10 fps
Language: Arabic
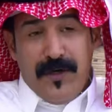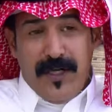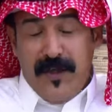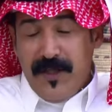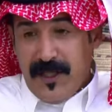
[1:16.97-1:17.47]

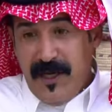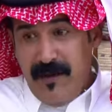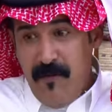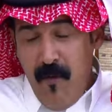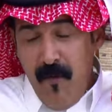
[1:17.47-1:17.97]
لحظتها
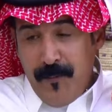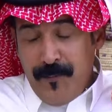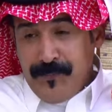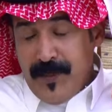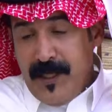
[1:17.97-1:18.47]

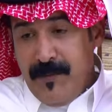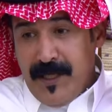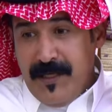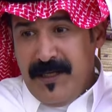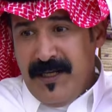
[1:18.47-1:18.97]
انه
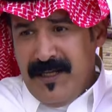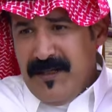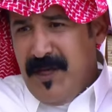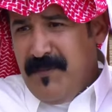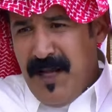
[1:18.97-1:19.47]
مر انها يعني
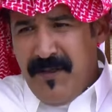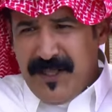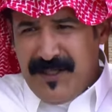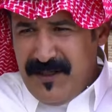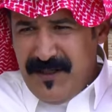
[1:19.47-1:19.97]
ما هي
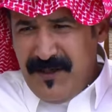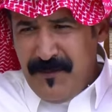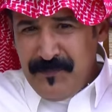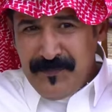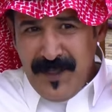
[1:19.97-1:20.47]
بلحظات آه،
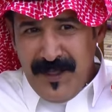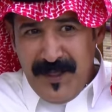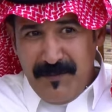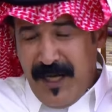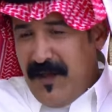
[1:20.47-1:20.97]

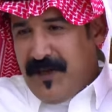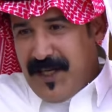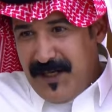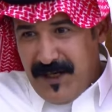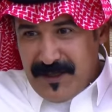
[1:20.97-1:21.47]
ما لها
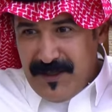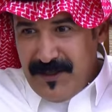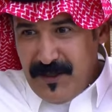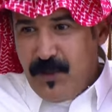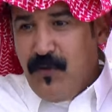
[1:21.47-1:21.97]
ذكريات
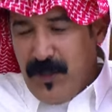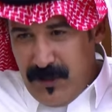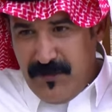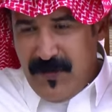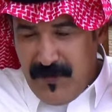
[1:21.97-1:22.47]
يشوف
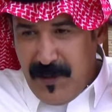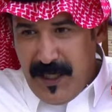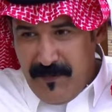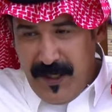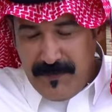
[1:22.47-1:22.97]
إيه. في في
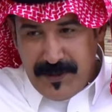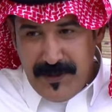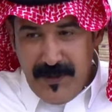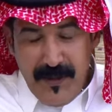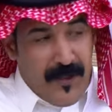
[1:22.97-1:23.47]
باله فهمت؟
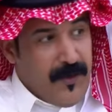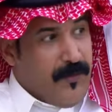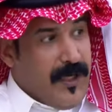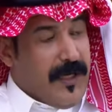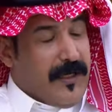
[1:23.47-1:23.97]

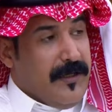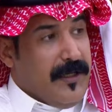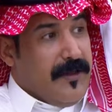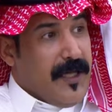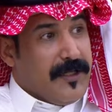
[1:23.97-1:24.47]
ولكن
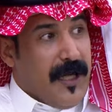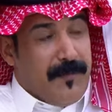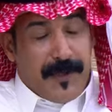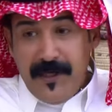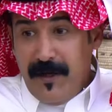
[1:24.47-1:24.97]
اذا انتهى
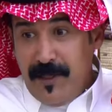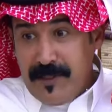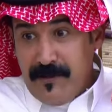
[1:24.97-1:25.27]
البرنامج